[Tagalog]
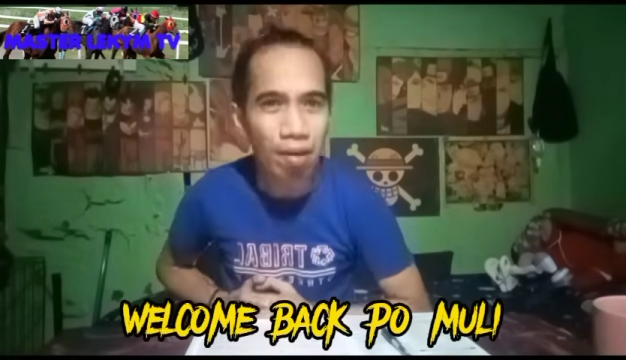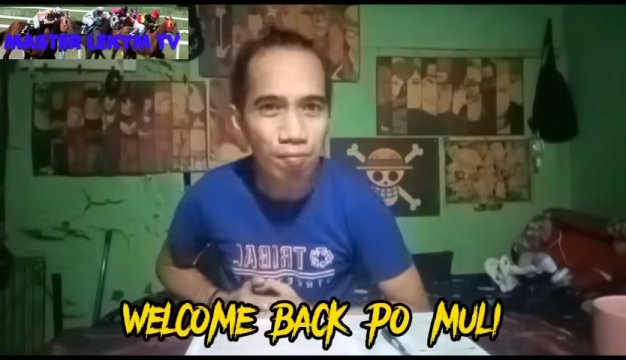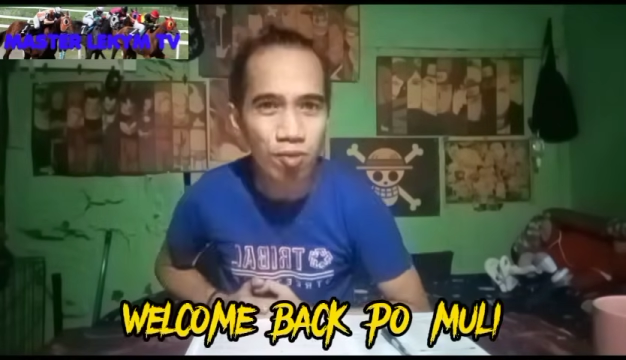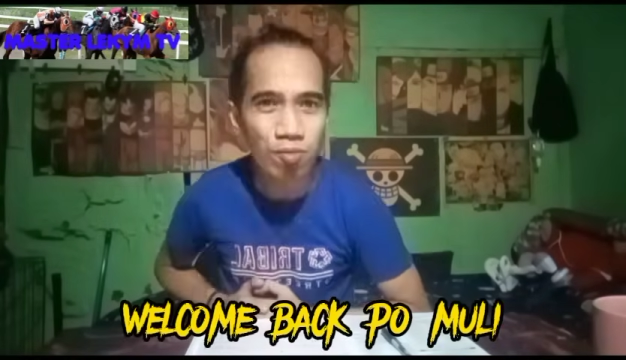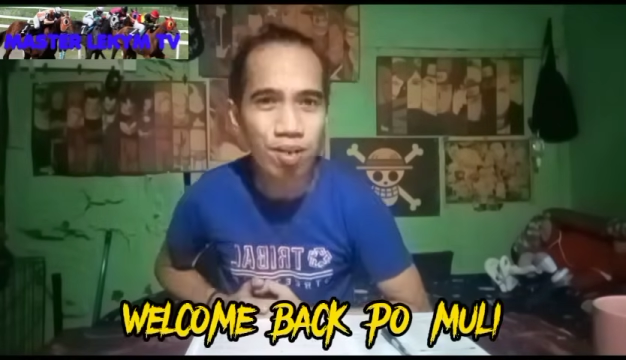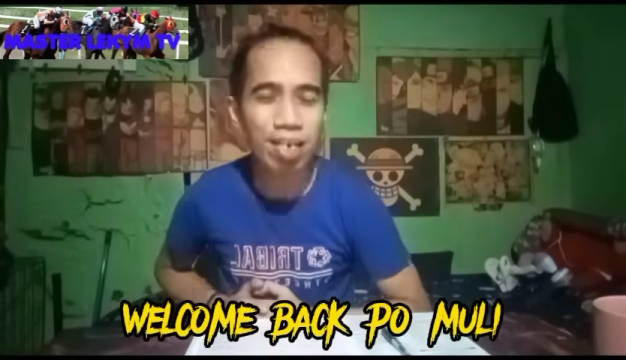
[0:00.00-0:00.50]

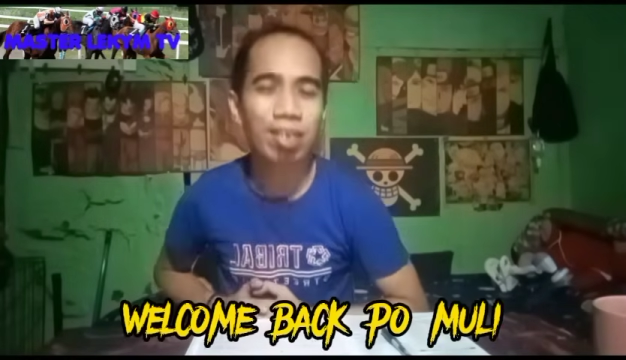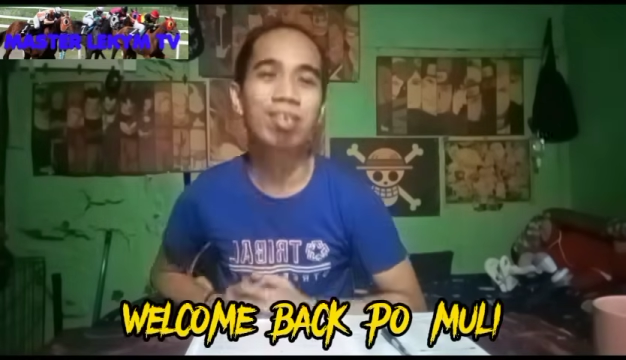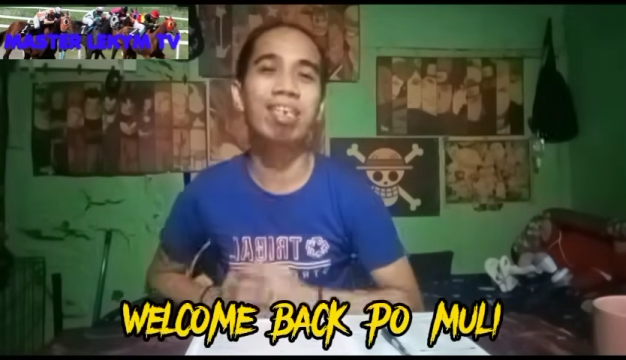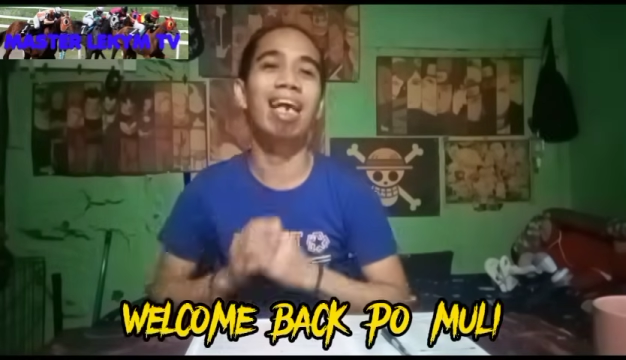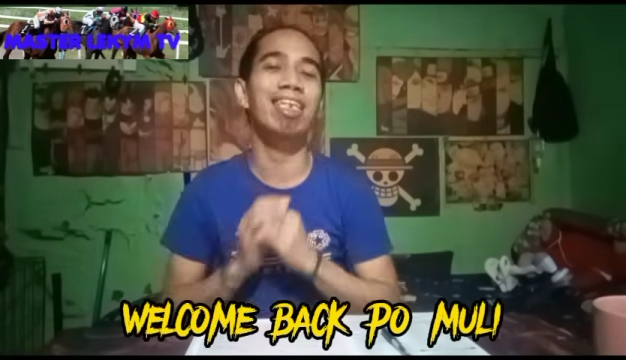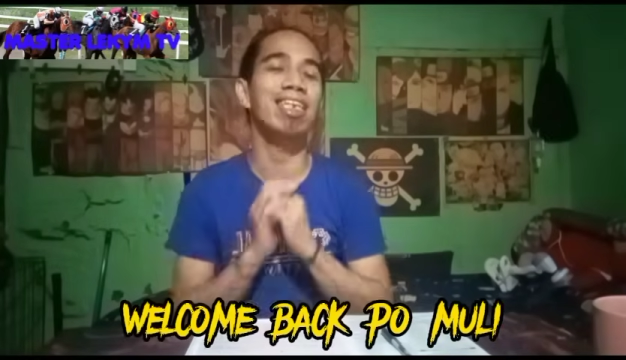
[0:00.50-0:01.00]
back po muli dito
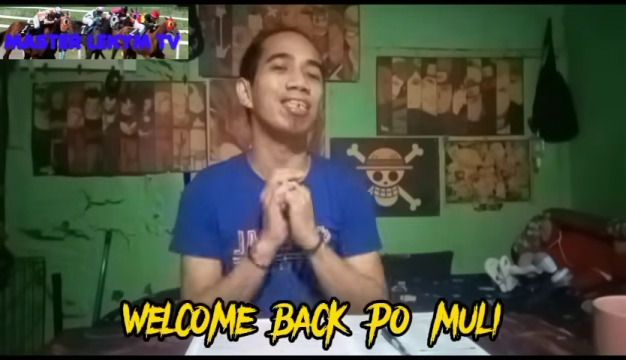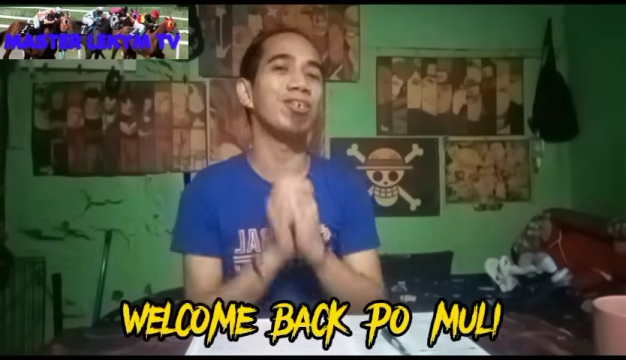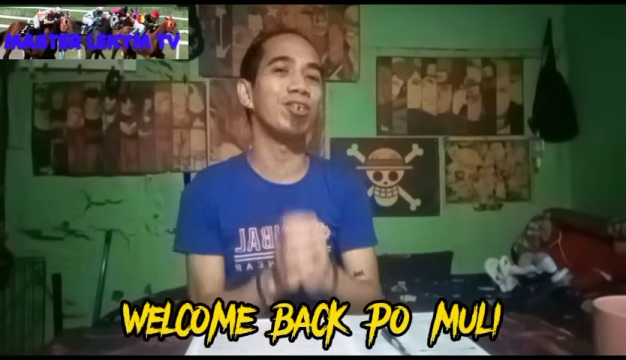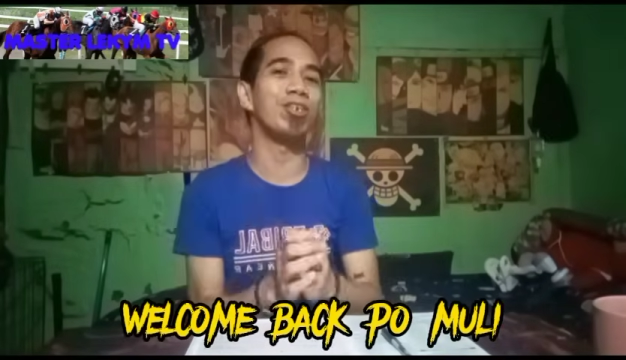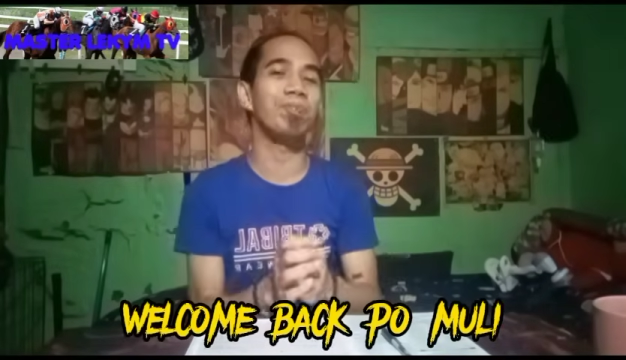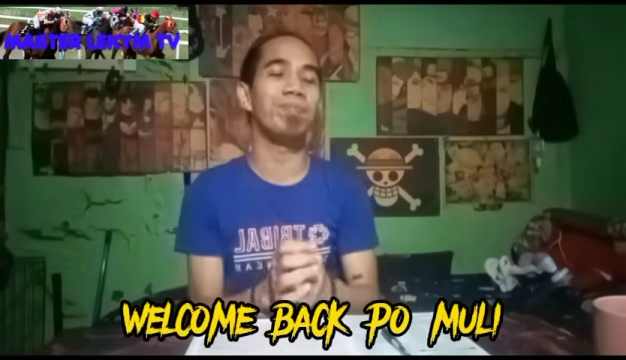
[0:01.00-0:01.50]
sa ating
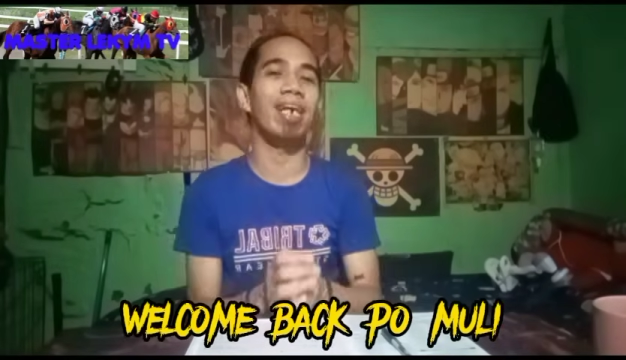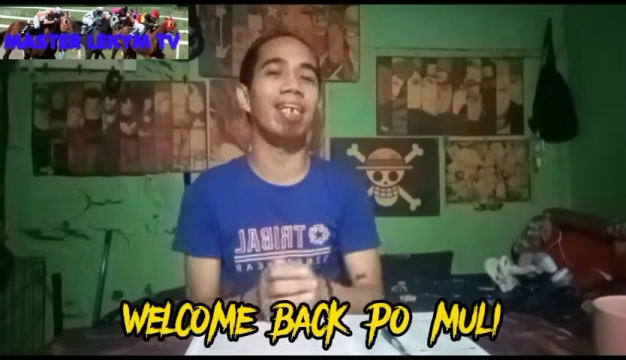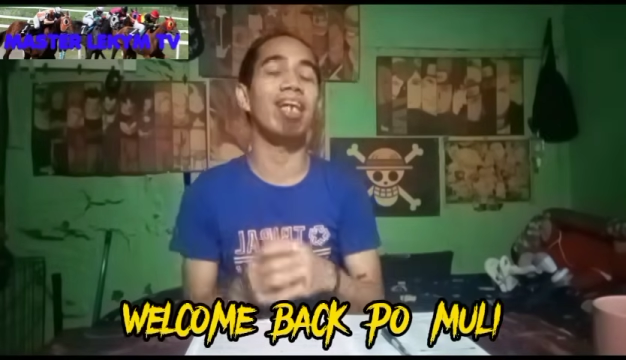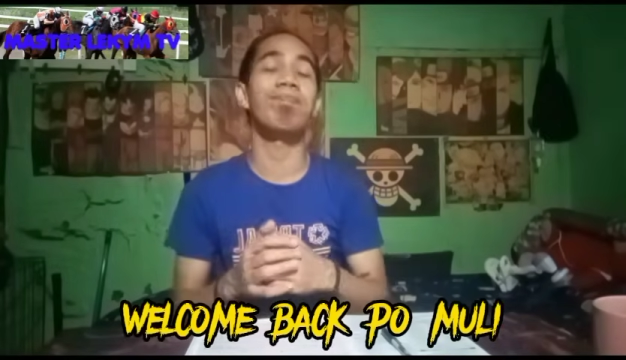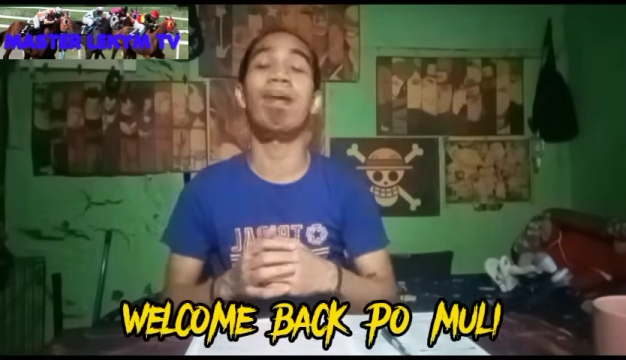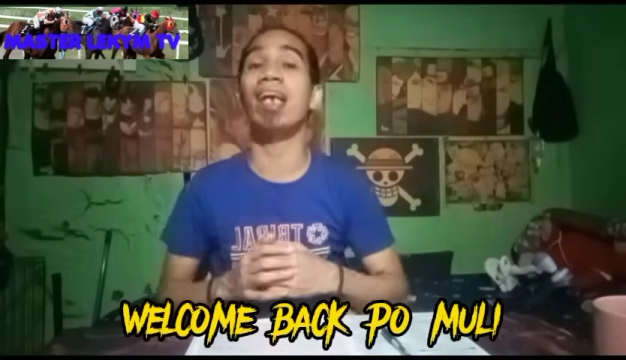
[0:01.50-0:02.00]
YouTube channel